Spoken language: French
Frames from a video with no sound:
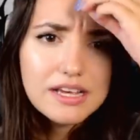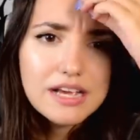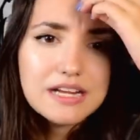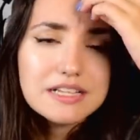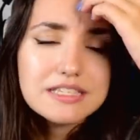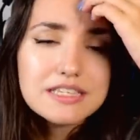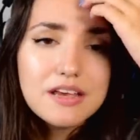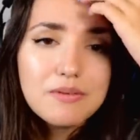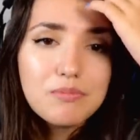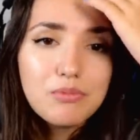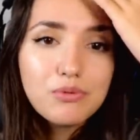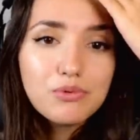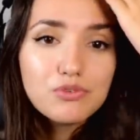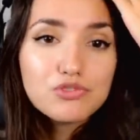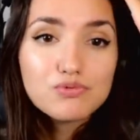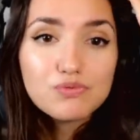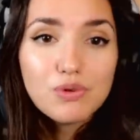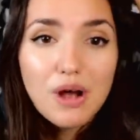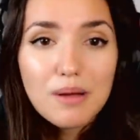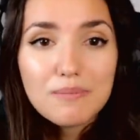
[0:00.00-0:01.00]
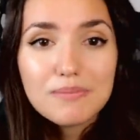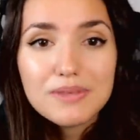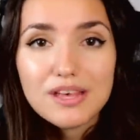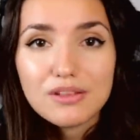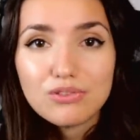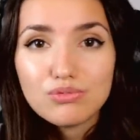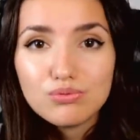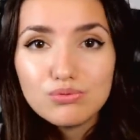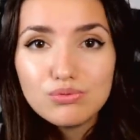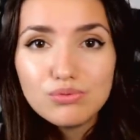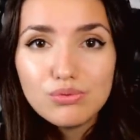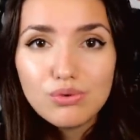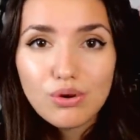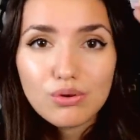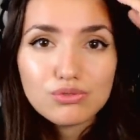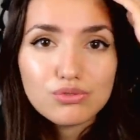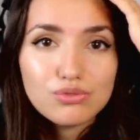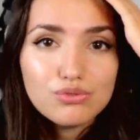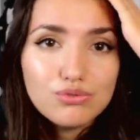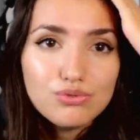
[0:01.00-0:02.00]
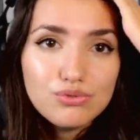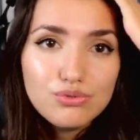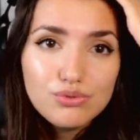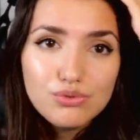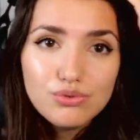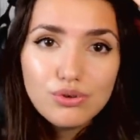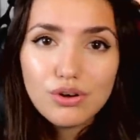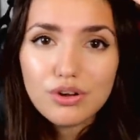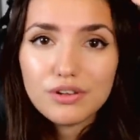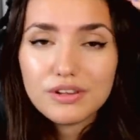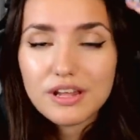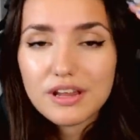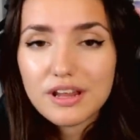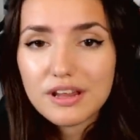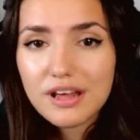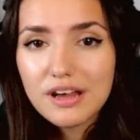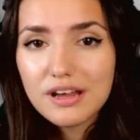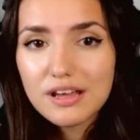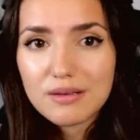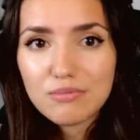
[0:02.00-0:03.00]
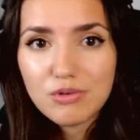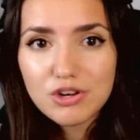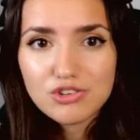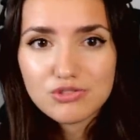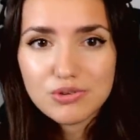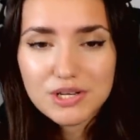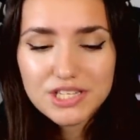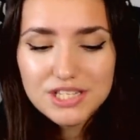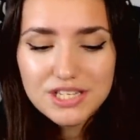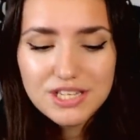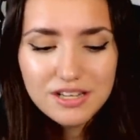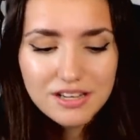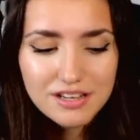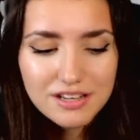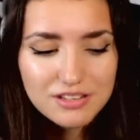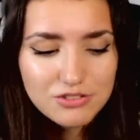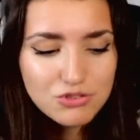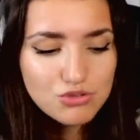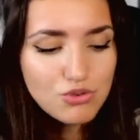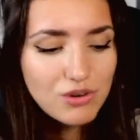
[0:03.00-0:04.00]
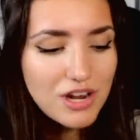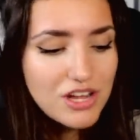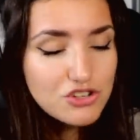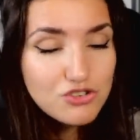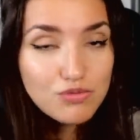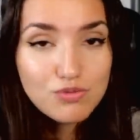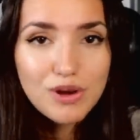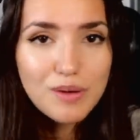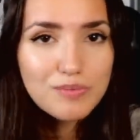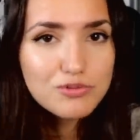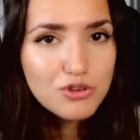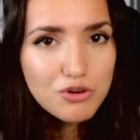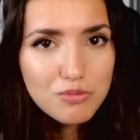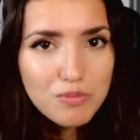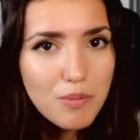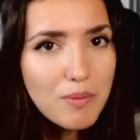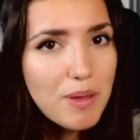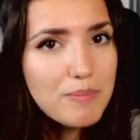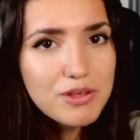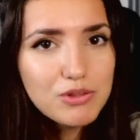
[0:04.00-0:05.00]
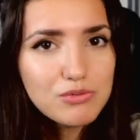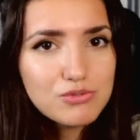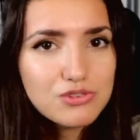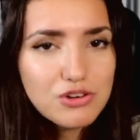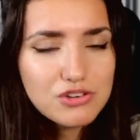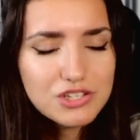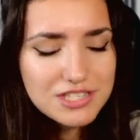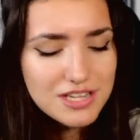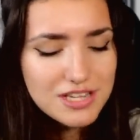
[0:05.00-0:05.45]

elle disait Bon, je vous rhabille tout, en tenue, euh, nanana. Et moi, je lui ai dit Ce jour-là, je voulais absolument m'habiller toute seule. Je